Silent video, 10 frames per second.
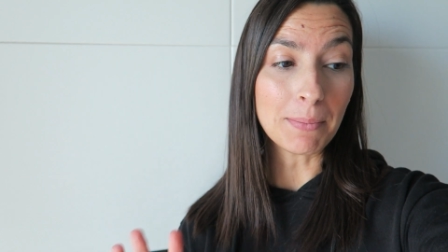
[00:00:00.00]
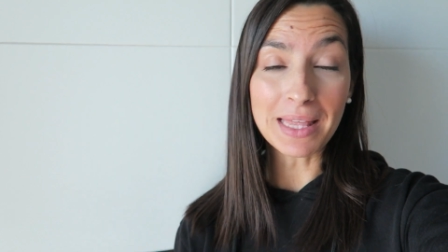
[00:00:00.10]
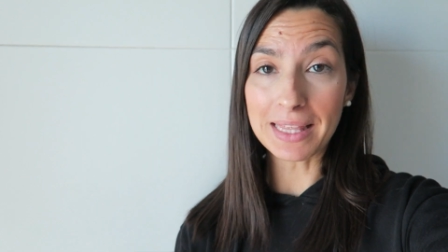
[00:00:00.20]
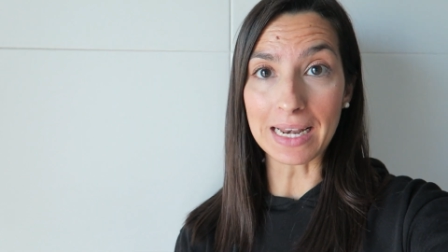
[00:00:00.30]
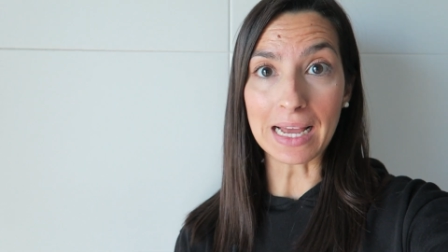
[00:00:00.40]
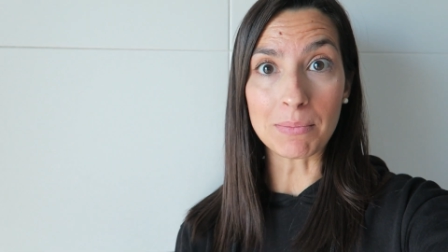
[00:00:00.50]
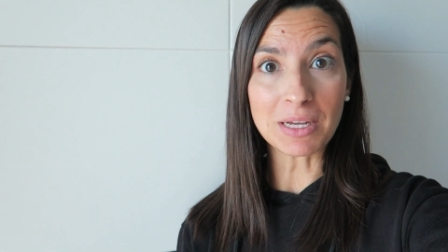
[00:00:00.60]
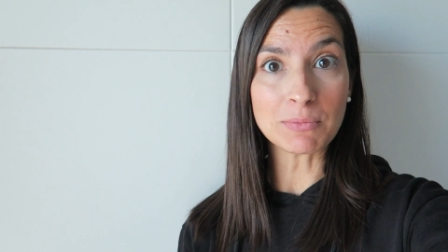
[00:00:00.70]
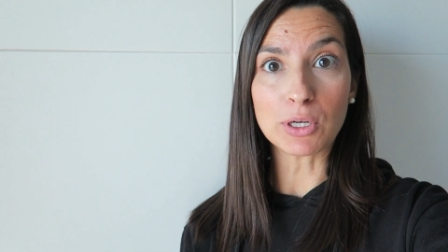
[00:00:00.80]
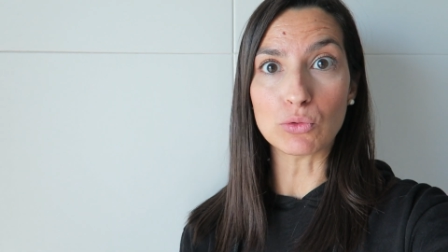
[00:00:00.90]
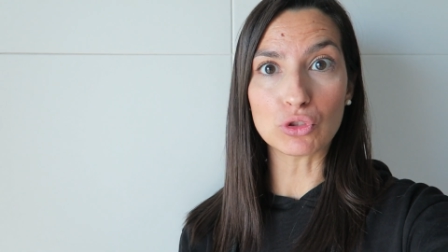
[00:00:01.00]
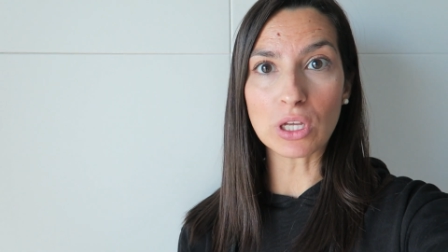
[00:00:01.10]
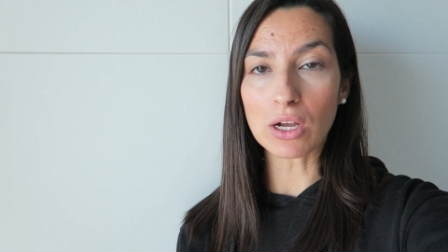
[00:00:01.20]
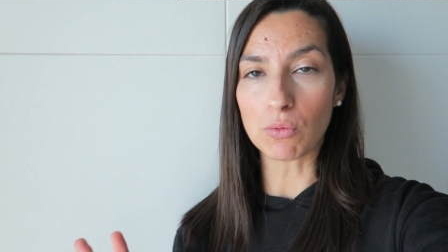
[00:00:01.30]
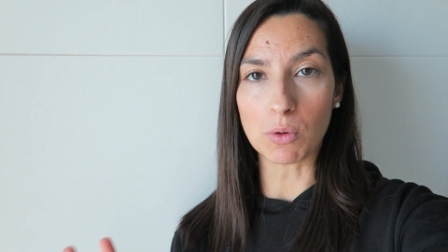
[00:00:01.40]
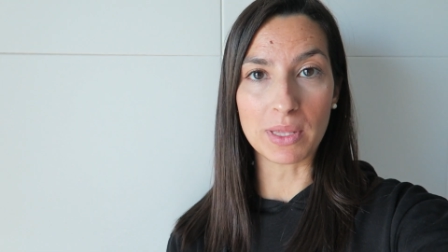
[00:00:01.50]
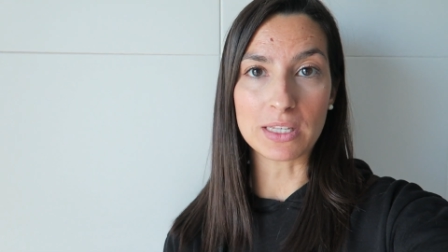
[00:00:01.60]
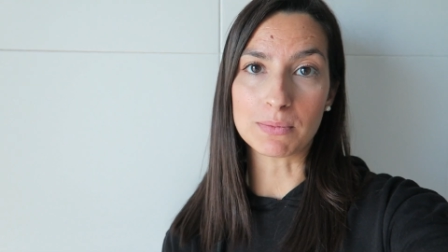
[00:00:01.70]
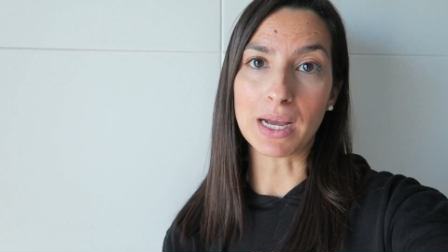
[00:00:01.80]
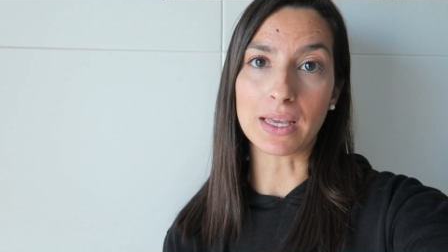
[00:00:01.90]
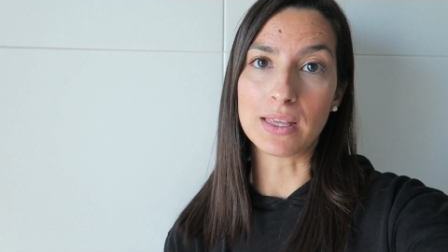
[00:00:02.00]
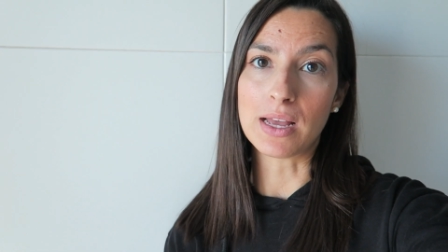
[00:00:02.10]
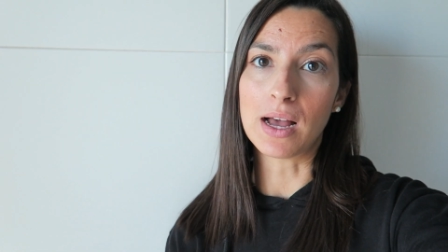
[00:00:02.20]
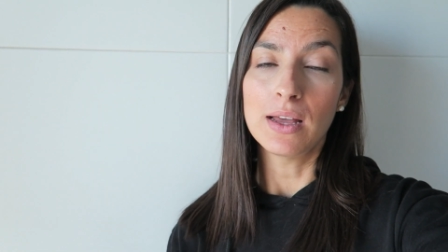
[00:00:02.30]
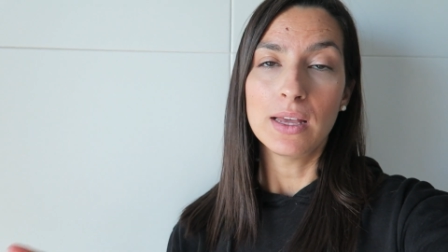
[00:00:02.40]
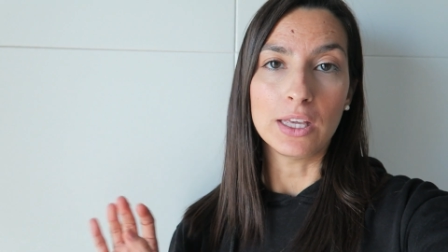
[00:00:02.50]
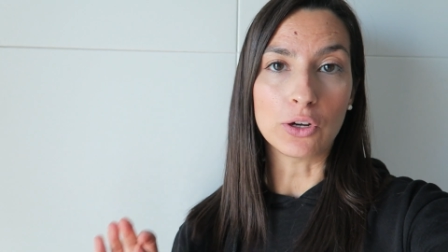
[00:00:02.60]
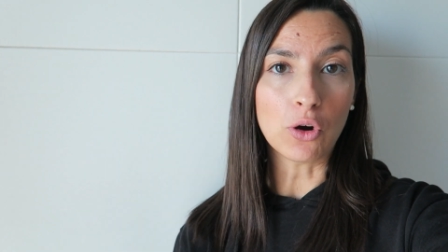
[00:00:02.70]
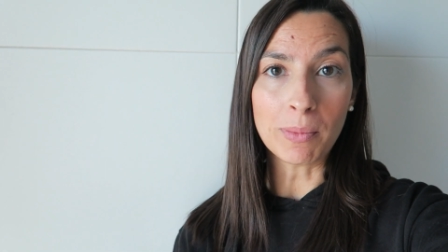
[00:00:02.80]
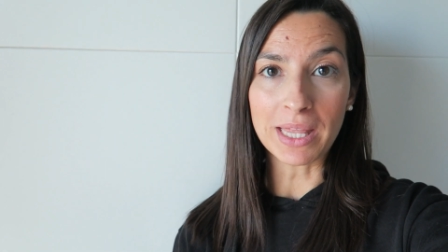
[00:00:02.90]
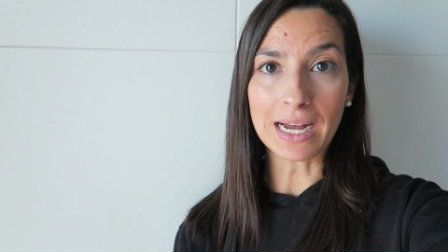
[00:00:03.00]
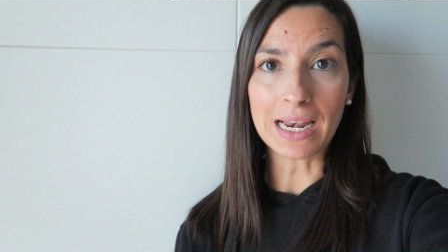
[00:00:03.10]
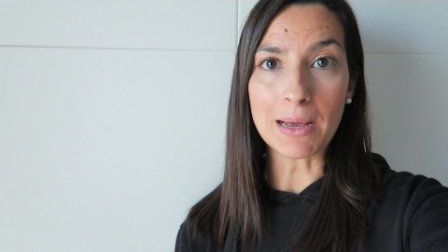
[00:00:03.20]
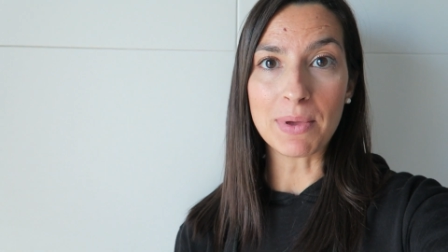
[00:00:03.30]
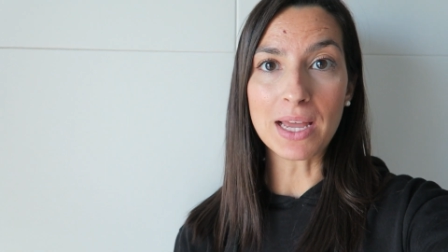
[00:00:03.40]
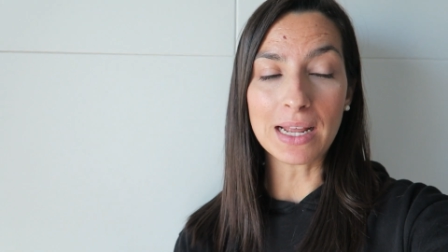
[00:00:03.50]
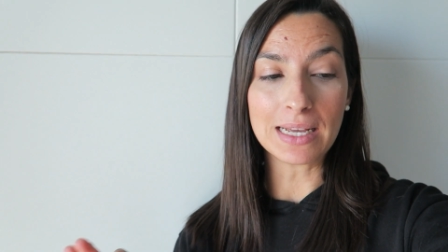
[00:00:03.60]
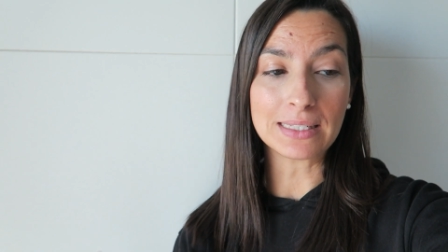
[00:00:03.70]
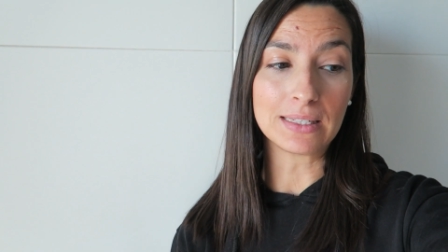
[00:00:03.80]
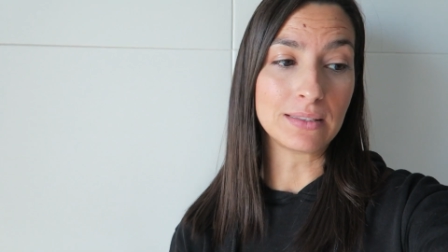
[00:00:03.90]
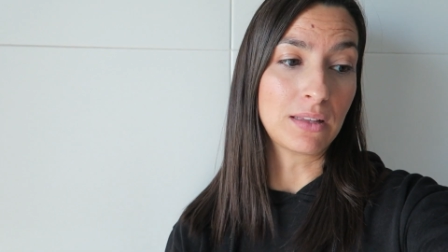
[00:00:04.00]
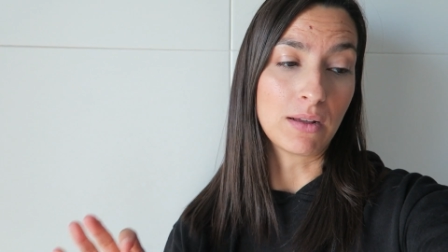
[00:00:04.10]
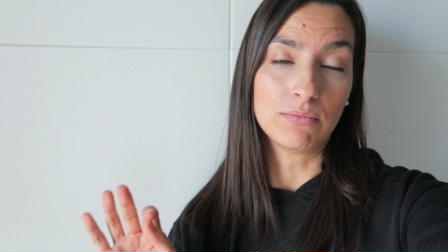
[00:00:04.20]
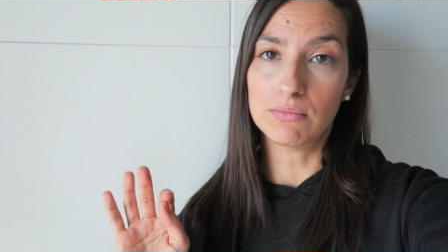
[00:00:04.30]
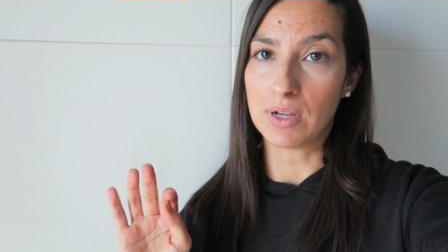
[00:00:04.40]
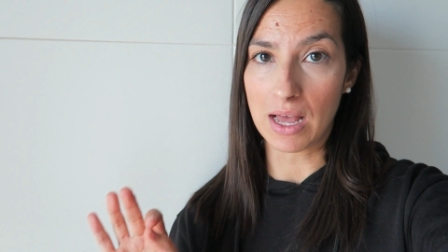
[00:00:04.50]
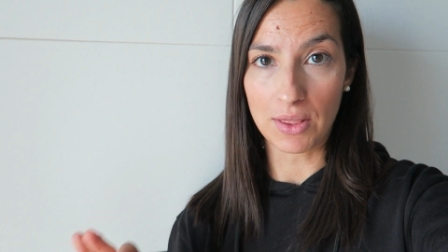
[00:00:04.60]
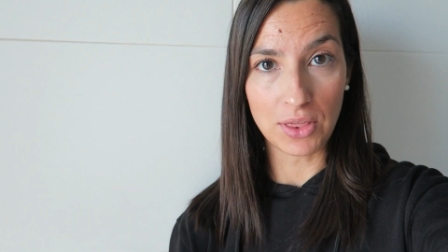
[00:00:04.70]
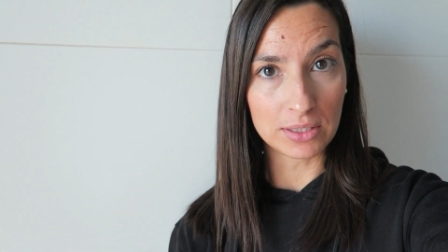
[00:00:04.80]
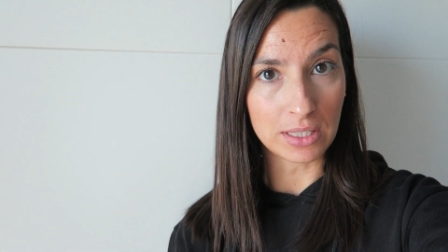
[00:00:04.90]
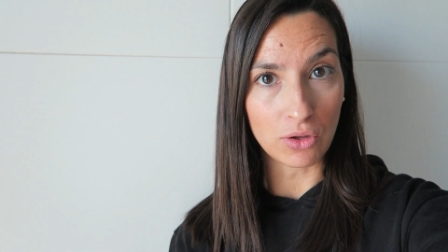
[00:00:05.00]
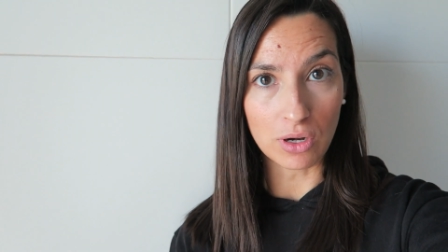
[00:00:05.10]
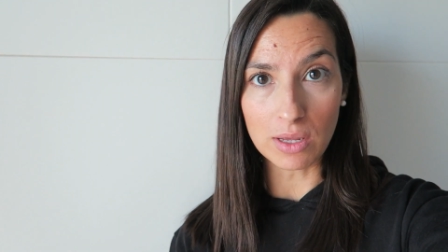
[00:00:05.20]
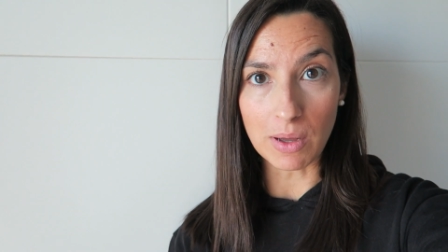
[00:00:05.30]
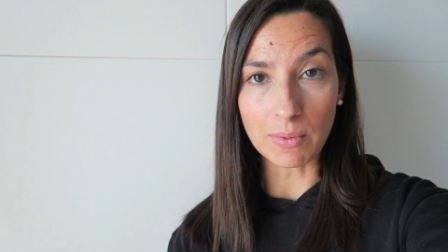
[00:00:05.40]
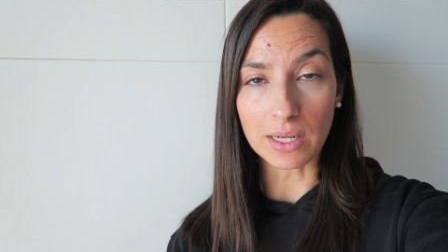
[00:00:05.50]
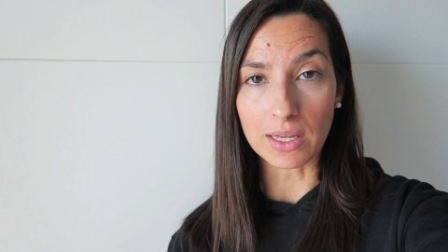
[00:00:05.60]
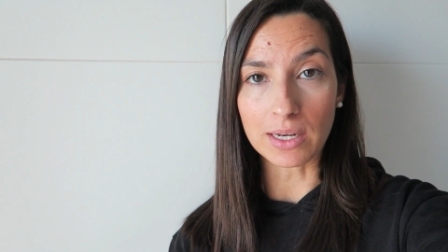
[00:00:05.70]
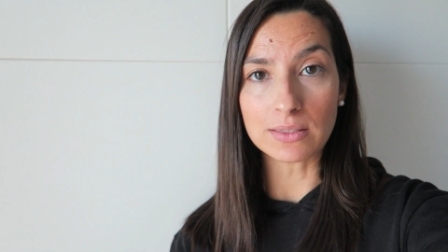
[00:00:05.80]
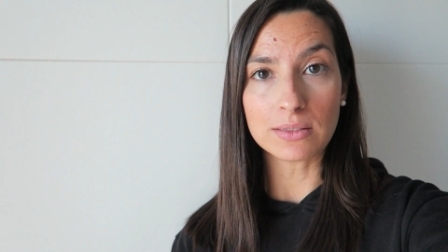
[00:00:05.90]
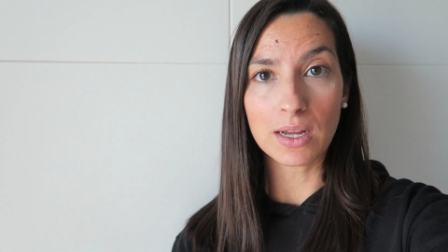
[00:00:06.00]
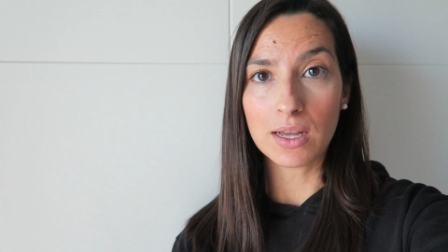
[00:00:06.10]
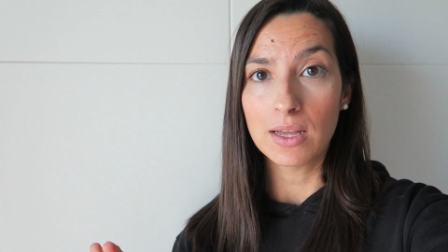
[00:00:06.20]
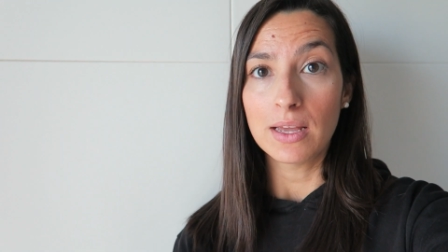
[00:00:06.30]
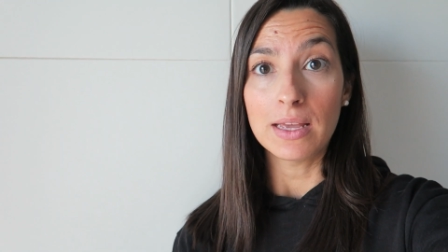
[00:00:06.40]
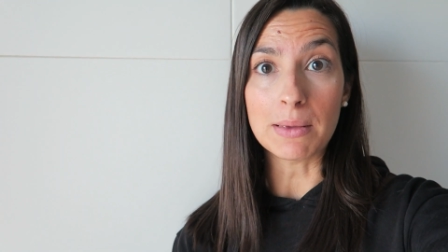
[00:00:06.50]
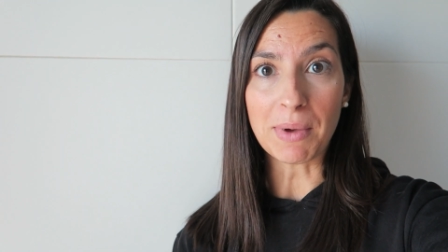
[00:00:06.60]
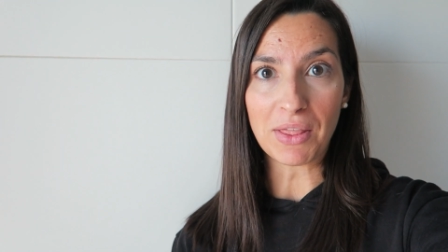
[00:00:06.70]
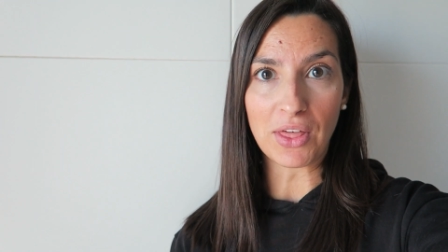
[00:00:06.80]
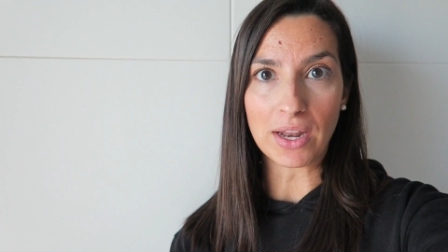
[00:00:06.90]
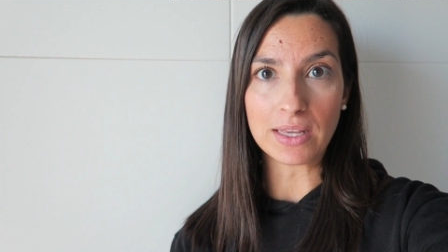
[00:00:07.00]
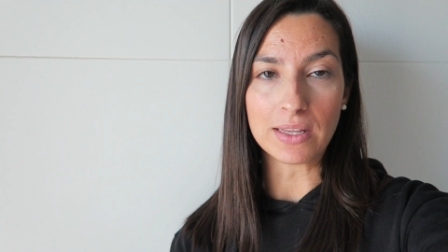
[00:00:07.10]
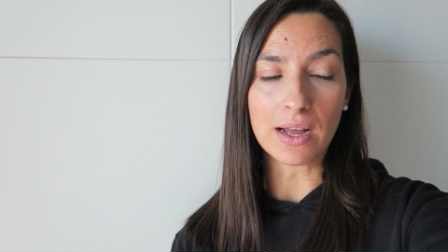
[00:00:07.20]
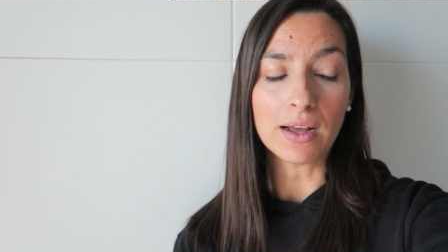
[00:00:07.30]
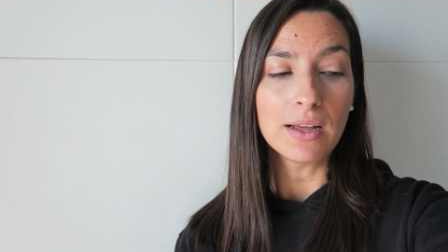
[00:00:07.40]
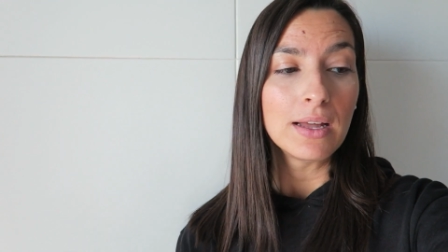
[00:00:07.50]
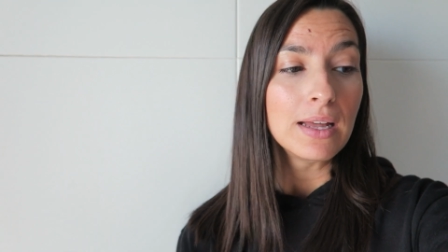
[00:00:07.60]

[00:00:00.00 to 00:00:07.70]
mezcla que más me gusta, como me desmaquilla y cómo me deja la piel, es esta. Aceite de oliva virgen extra y manzanilla.